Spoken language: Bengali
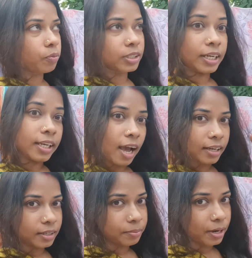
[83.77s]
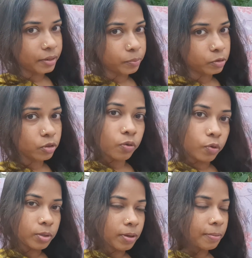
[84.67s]
সেই আগের বারের মতো
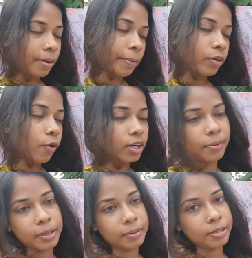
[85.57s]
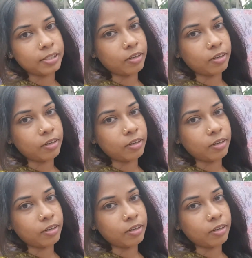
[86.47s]
ওইভাবে আবার ঘরে আমাকে মেলতে